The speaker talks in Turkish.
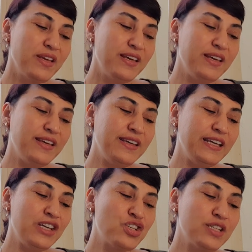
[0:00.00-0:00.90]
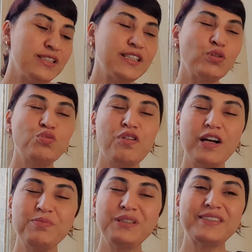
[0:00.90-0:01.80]
e, eşinize
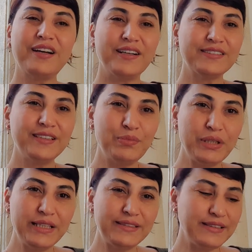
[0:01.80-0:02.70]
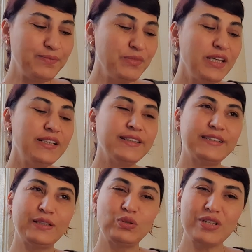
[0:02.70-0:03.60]
ufak bir tatil bileti, ya
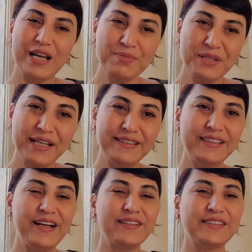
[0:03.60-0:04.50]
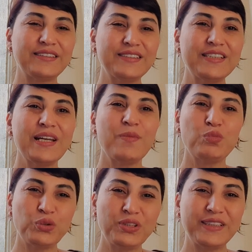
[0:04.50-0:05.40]
da güzel bir hediye aldınız.
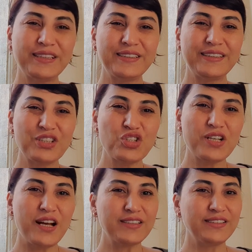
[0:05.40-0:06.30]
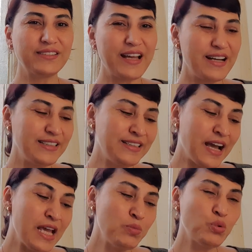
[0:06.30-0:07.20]
Bunun da tadını çıkartın değerli
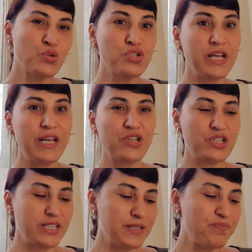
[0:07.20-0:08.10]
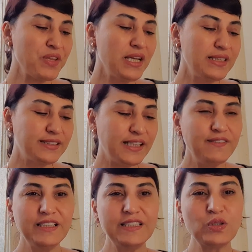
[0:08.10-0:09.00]
yay burcu eşlerim.
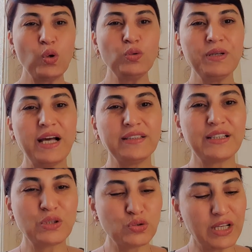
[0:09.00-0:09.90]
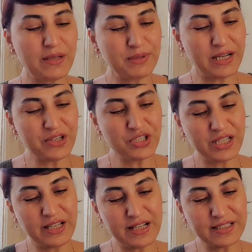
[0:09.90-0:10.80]
Sevgilisi olmayanlara güzel bir aşk
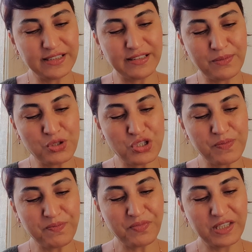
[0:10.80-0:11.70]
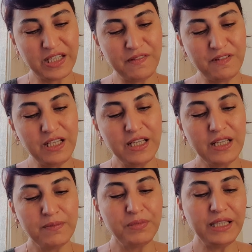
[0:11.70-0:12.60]
enerjisi demişim. Keyifli.
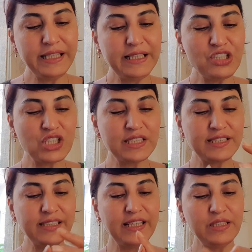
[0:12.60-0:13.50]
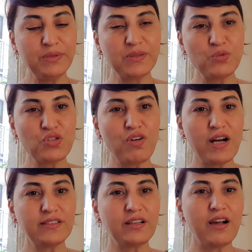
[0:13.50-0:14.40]
Bir de ilişkisi yeni bitmiş ve
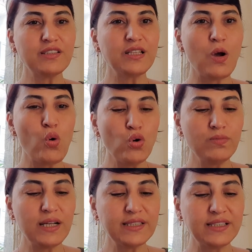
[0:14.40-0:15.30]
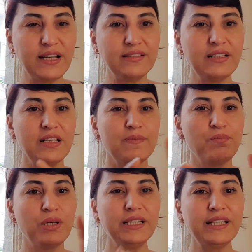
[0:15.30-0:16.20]
artık asla olmaz diyen,
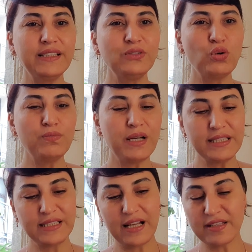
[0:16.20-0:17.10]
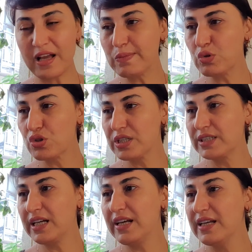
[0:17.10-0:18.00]
bana geri dönmez diyen yay
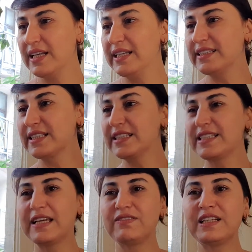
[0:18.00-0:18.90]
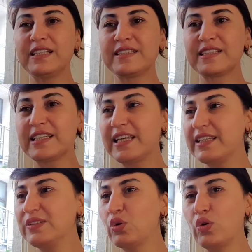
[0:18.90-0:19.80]
burçlarında eski sevgilinizin
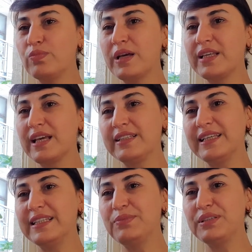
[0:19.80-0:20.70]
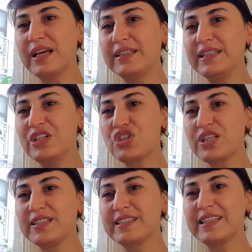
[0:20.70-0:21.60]
geri dönme, yani yeni biten
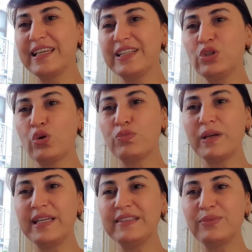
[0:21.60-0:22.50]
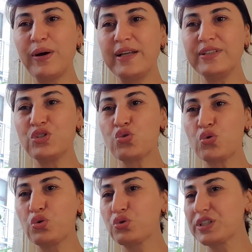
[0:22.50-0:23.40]
ilişkinizin geri dönme ihtimalinin
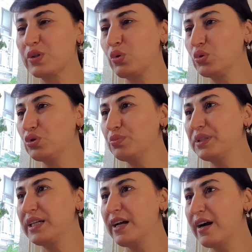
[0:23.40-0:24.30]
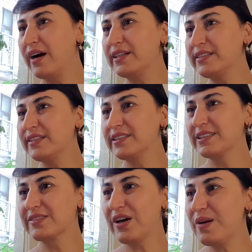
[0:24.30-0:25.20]
çok yüksek olduğu bir
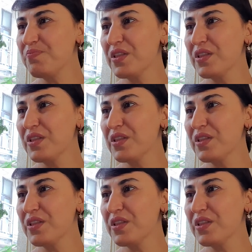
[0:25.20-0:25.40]
haritanız var.